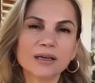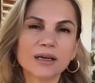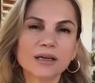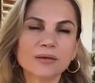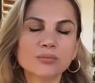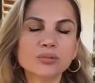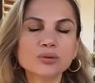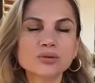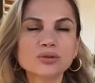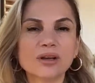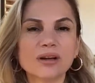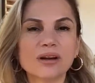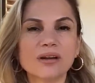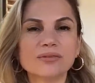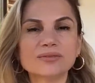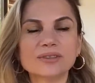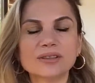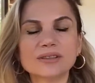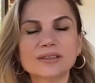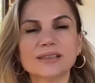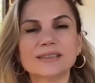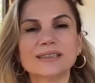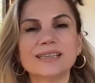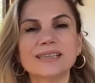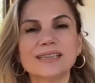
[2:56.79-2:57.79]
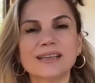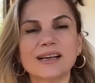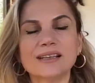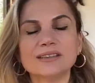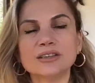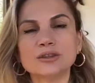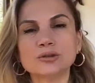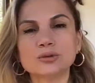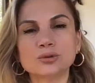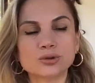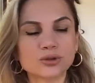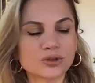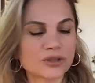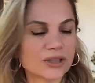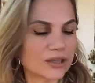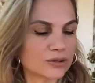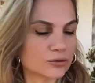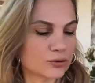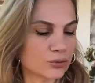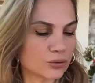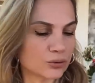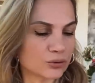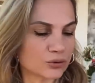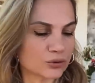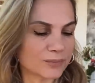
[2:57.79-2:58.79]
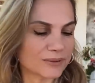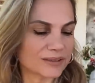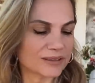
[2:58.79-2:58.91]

e, bu tarafta da genelde düşler görürüz.